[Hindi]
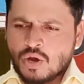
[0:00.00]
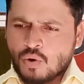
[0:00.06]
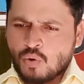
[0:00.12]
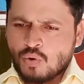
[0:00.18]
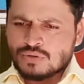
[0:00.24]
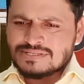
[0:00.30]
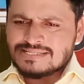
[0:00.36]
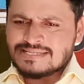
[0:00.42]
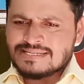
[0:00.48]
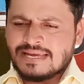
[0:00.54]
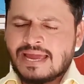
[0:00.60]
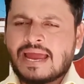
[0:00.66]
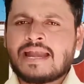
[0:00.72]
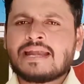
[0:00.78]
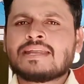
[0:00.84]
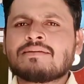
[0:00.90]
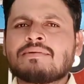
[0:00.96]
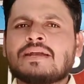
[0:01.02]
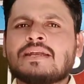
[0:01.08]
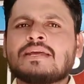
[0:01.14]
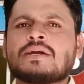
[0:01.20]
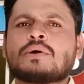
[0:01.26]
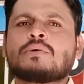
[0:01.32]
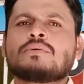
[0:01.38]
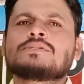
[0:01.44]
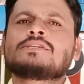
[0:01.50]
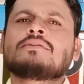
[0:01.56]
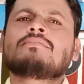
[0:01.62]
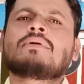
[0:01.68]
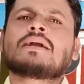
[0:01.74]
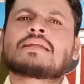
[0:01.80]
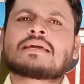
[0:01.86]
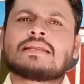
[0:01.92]
कौन सी एंटीबायोटिक कौन से
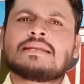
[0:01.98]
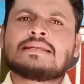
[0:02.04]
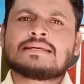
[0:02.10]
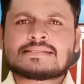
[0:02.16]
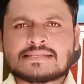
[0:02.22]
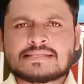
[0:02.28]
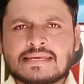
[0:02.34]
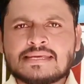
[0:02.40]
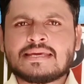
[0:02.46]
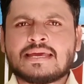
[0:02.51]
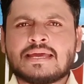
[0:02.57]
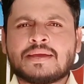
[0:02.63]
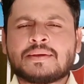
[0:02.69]
बर्ड के लिए सही है